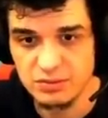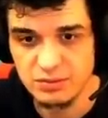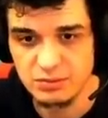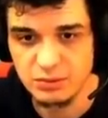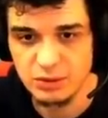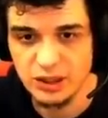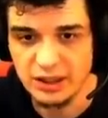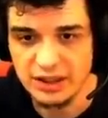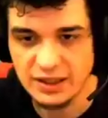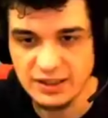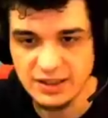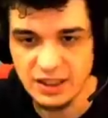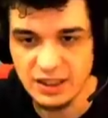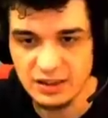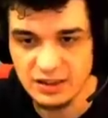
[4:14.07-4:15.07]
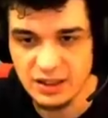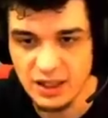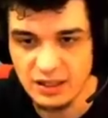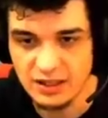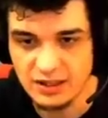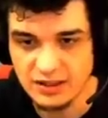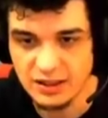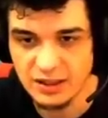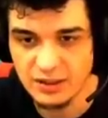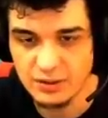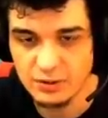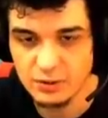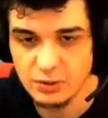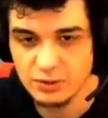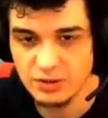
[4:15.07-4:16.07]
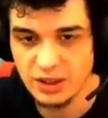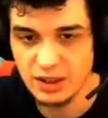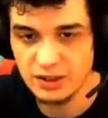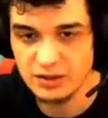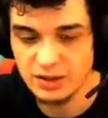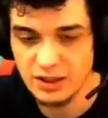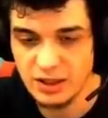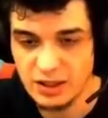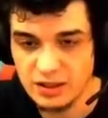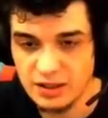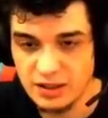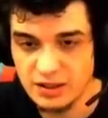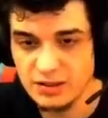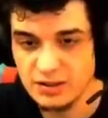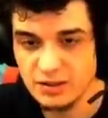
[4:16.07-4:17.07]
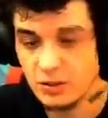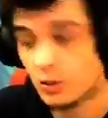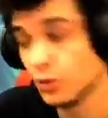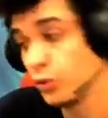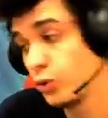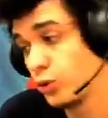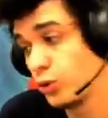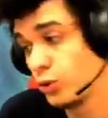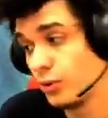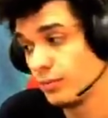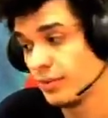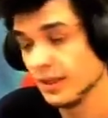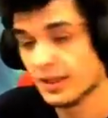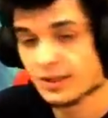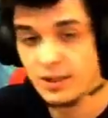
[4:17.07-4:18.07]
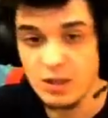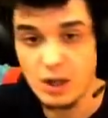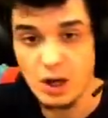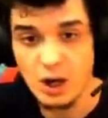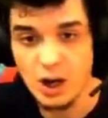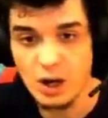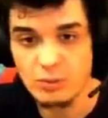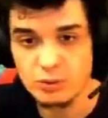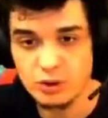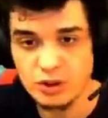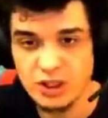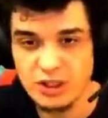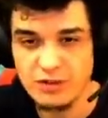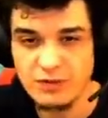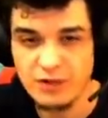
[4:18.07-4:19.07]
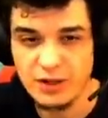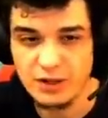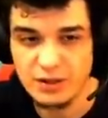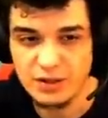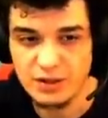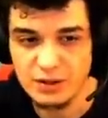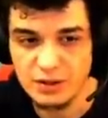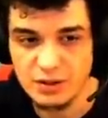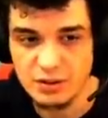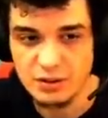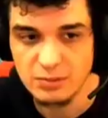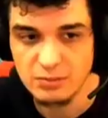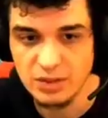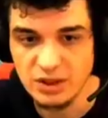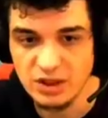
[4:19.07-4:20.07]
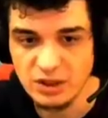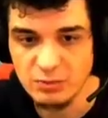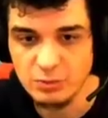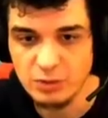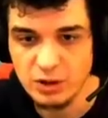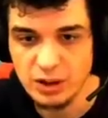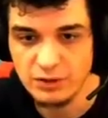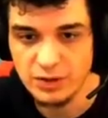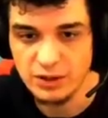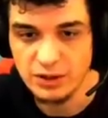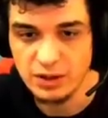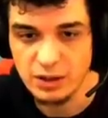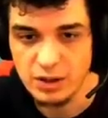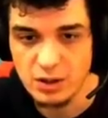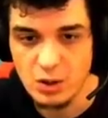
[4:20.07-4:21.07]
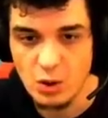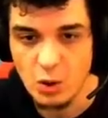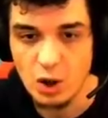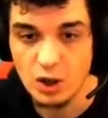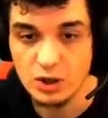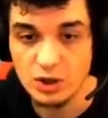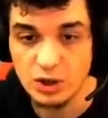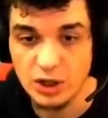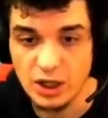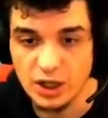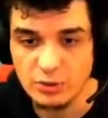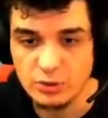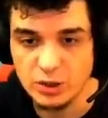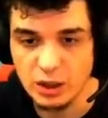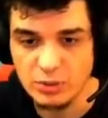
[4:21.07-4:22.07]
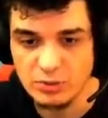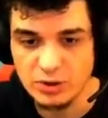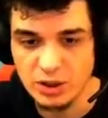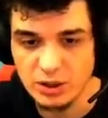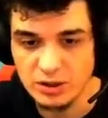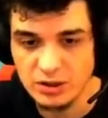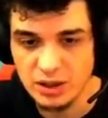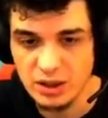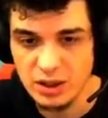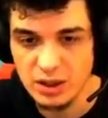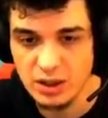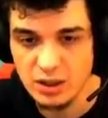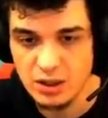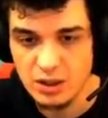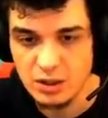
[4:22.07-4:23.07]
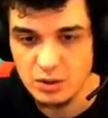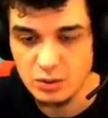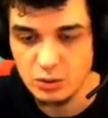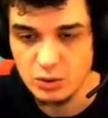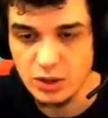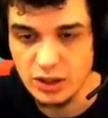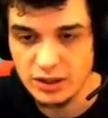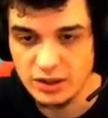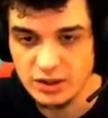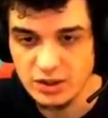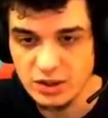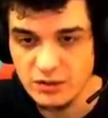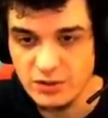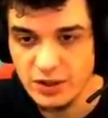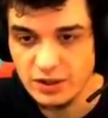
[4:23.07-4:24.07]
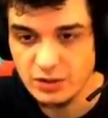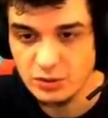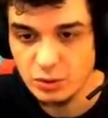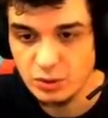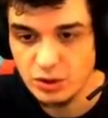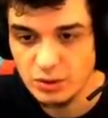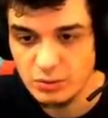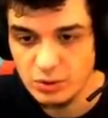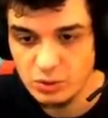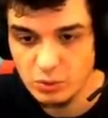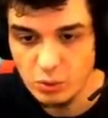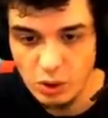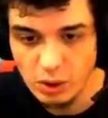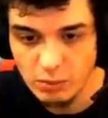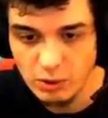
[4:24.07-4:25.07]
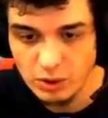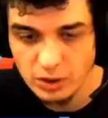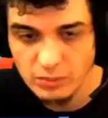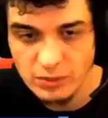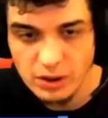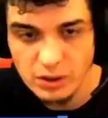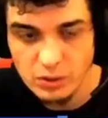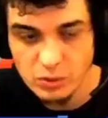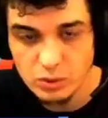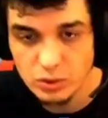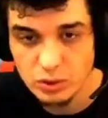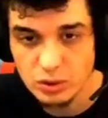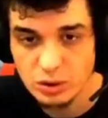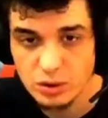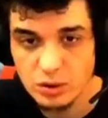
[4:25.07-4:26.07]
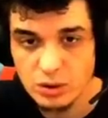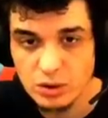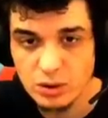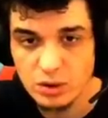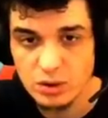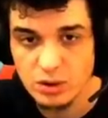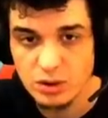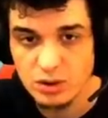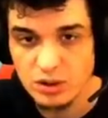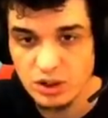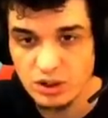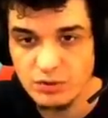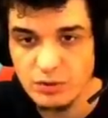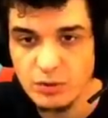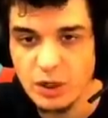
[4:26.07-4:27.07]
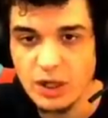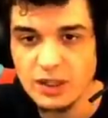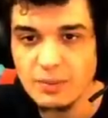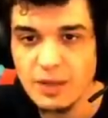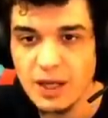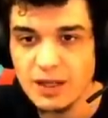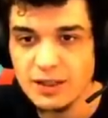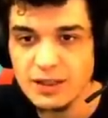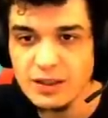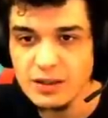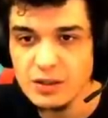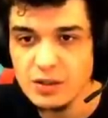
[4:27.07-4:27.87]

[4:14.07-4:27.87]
Bunlar kesin halk ya. Herkes yan yana duruyorsa halktır herhalde. Öyle düşünüyorum yani. Aa burada Şerif var. Bak Şerif bu taraflarda. Harita gayet güzelmiş yalnız ha. Yukarıdan Şerif herkes öldürebiliyor. Oha bu adam ne var öldü? Şerif yukarıda bir yerde.